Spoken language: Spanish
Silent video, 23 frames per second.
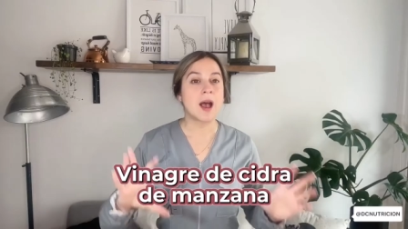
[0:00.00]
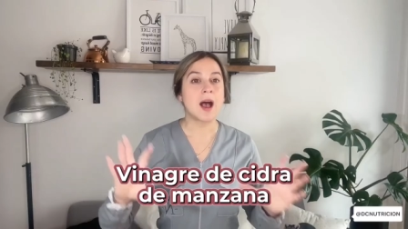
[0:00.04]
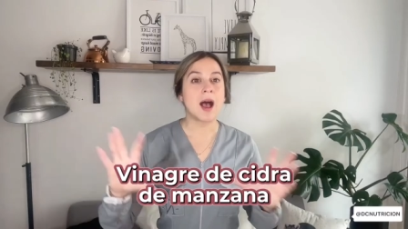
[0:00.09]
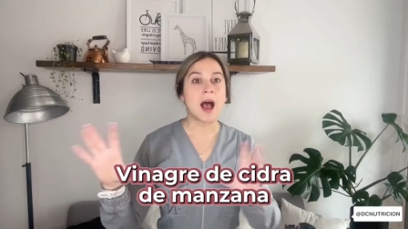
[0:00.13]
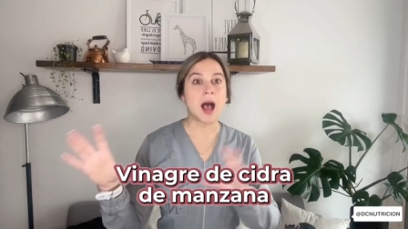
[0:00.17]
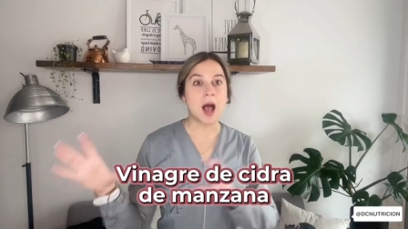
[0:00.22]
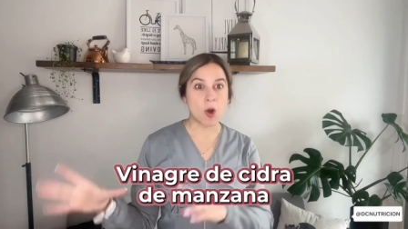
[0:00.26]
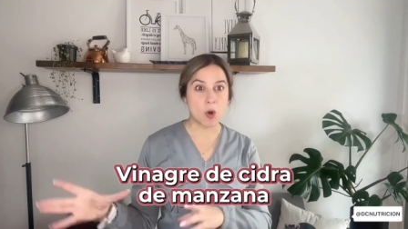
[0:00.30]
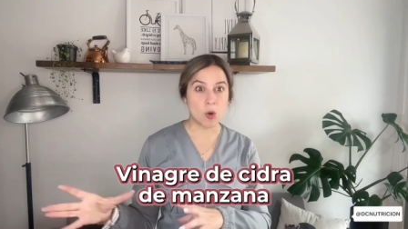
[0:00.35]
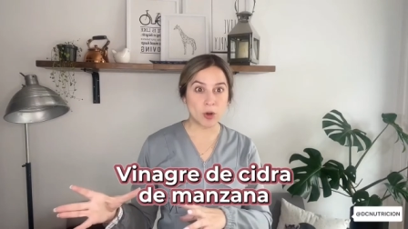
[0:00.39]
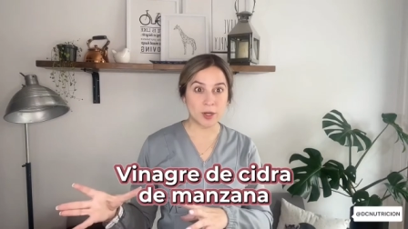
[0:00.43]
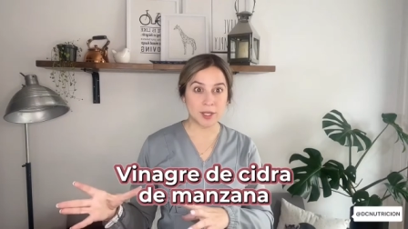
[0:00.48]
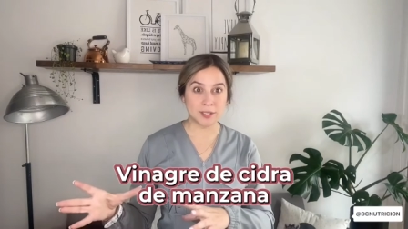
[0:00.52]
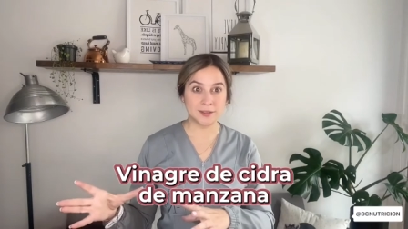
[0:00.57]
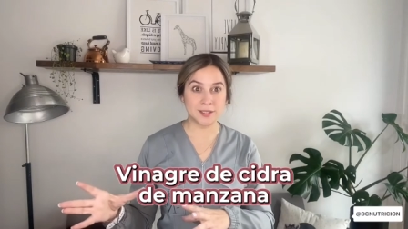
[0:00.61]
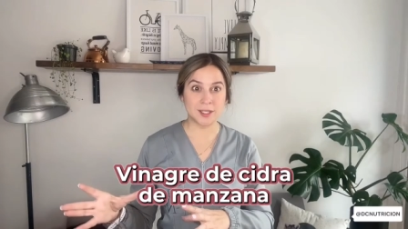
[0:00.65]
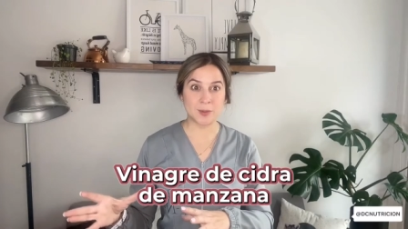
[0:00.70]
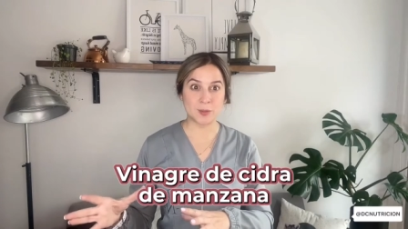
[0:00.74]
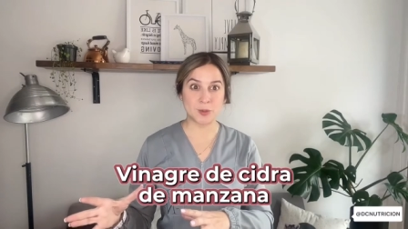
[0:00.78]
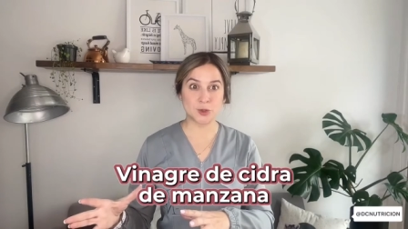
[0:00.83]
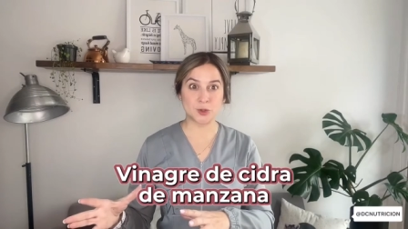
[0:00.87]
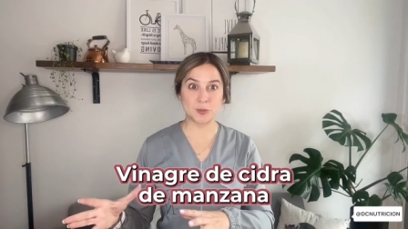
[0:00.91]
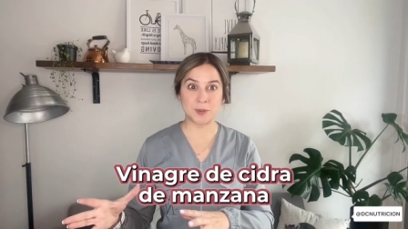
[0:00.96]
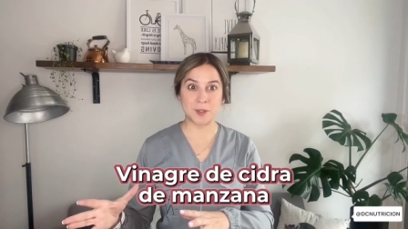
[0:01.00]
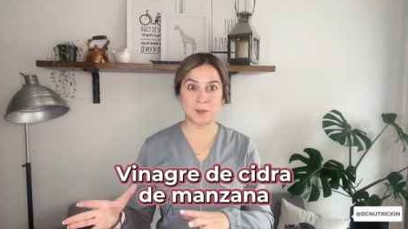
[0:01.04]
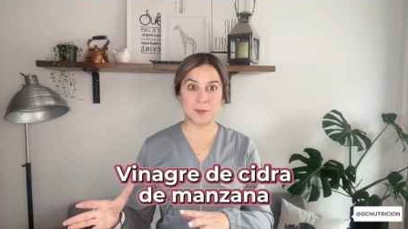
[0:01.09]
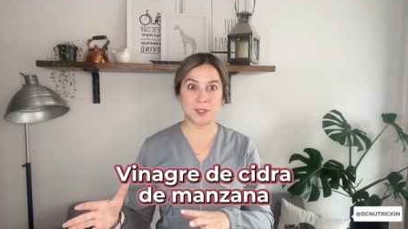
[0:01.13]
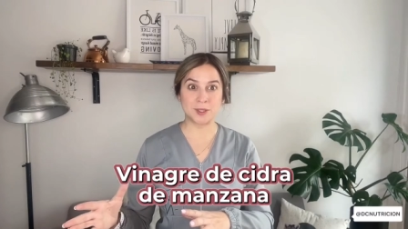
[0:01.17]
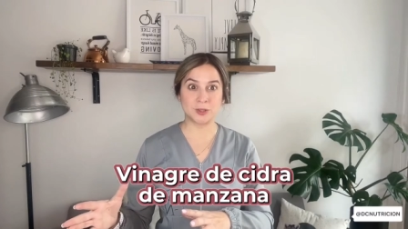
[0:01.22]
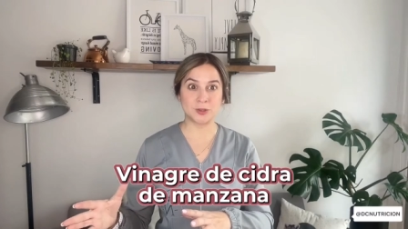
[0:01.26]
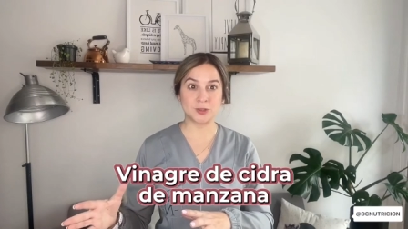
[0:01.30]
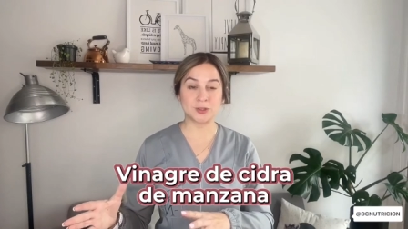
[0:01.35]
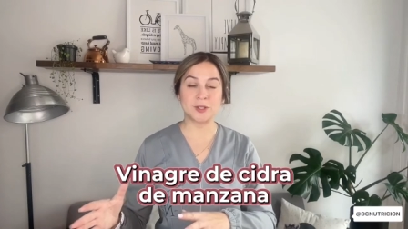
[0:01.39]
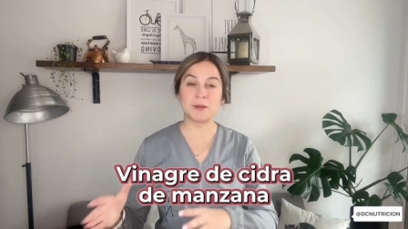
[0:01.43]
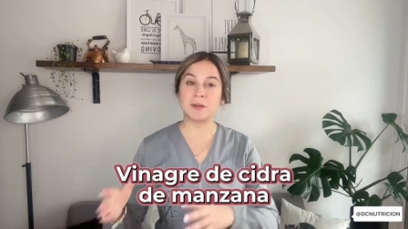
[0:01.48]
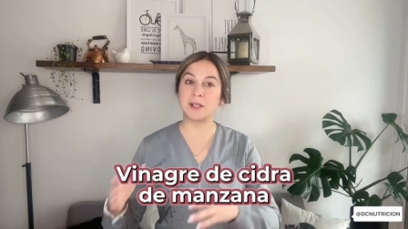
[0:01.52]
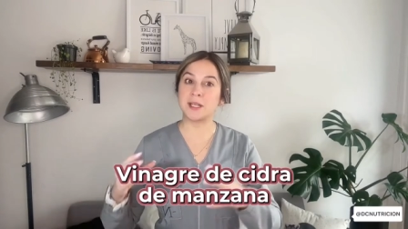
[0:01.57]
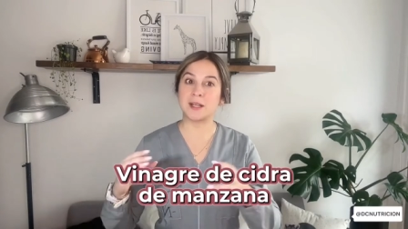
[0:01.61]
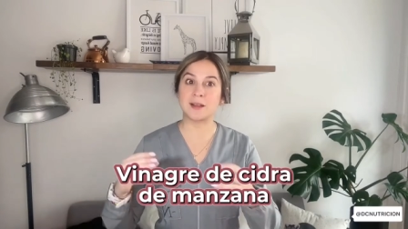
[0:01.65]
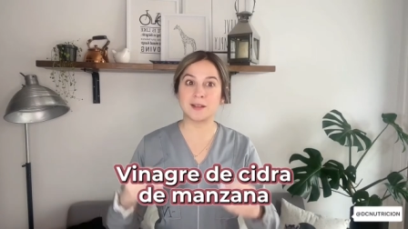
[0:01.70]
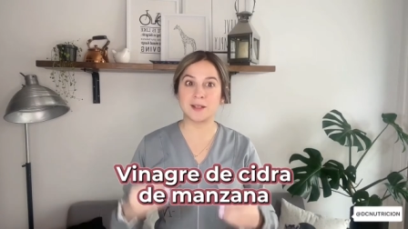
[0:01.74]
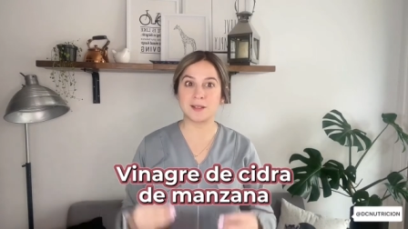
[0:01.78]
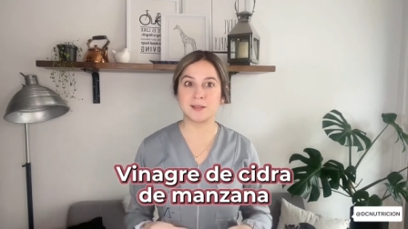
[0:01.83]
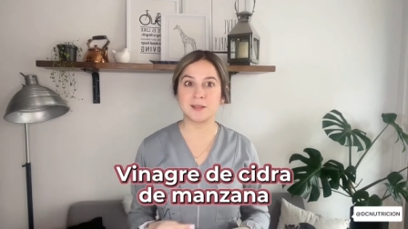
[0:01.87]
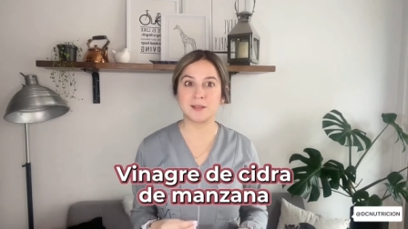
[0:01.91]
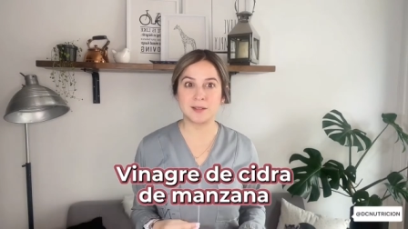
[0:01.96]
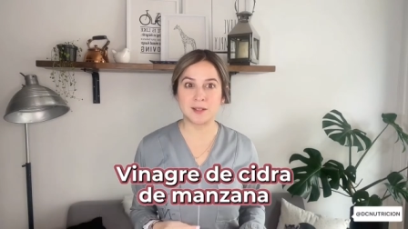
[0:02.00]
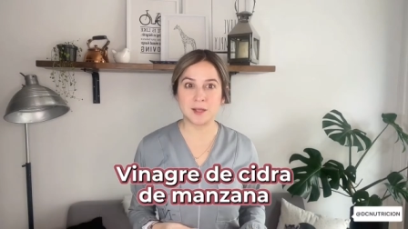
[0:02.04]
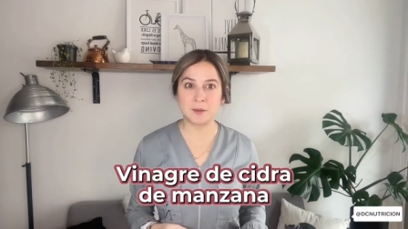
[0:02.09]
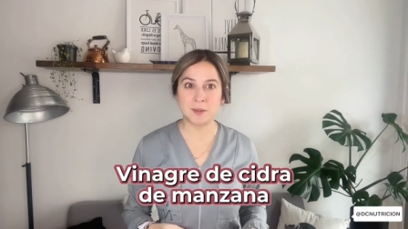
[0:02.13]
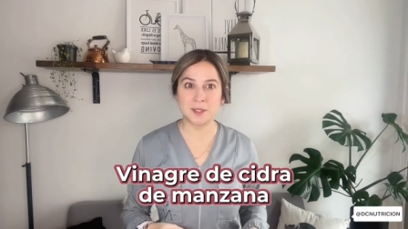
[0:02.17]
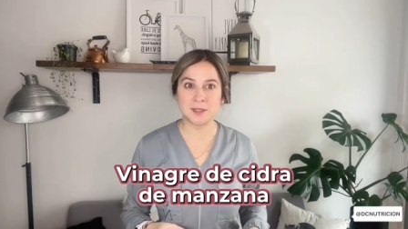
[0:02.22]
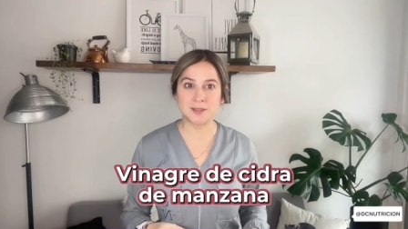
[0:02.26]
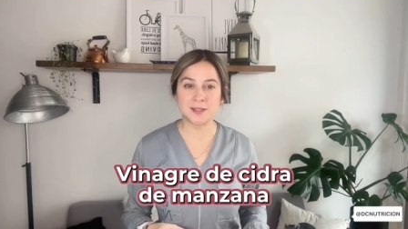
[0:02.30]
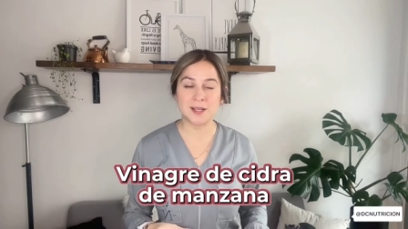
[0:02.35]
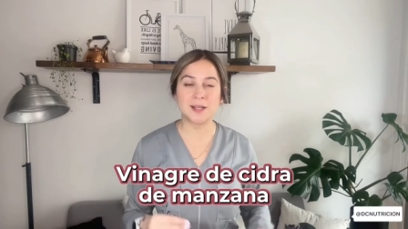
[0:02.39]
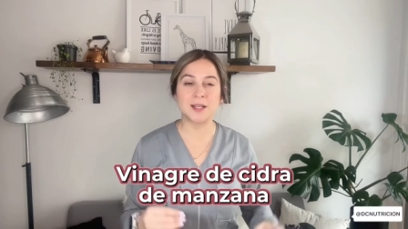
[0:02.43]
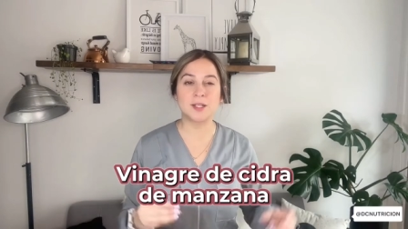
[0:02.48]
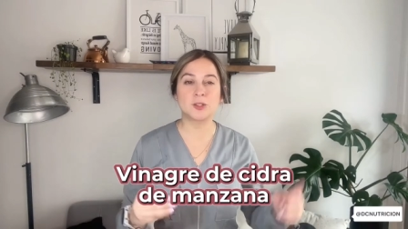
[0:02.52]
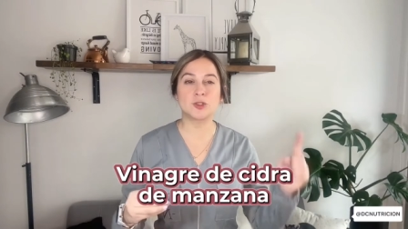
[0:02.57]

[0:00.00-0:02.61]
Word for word: ahora tenemos suplementos de vinagre de sidra de manzana,